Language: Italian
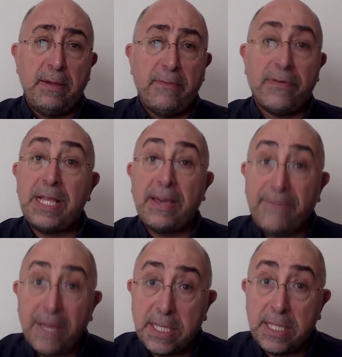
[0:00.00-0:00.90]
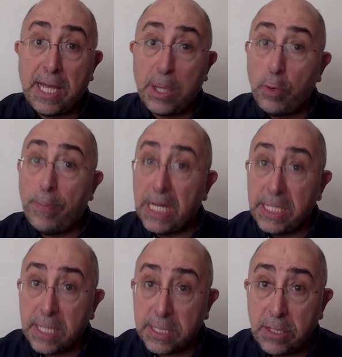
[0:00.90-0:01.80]
Fra gli effetti della
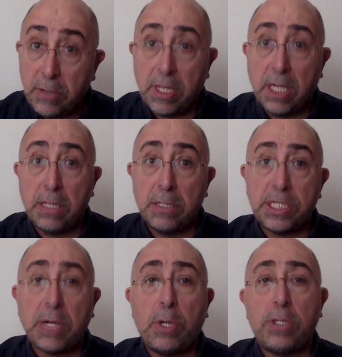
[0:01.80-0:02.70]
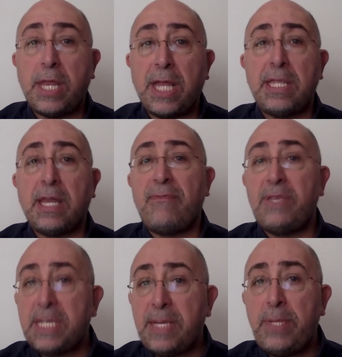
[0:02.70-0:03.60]
globalizzazione c'è quello di rendere
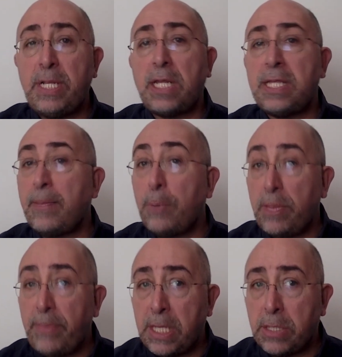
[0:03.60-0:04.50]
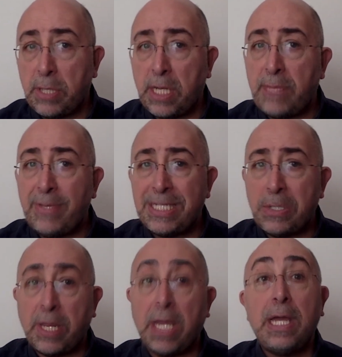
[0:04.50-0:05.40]
visibile l'indebolimento della
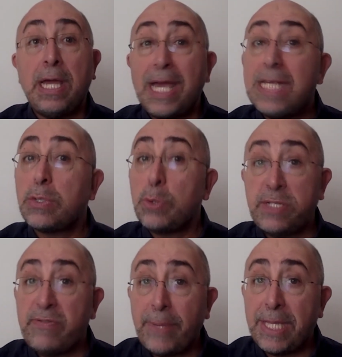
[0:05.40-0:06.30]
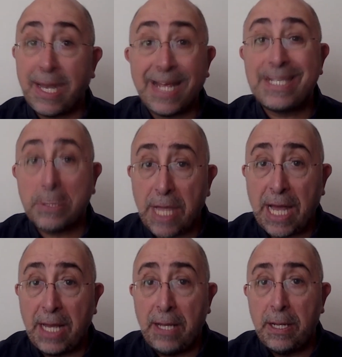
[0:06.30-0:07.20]
dimensione esclusivamente
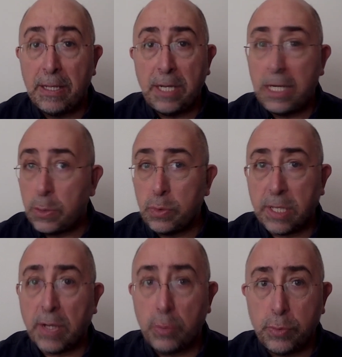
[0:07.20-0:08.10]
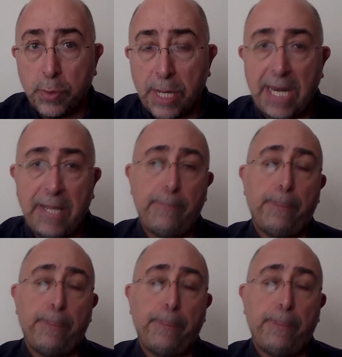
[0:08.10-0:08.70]
nazionale dell'industria culturale.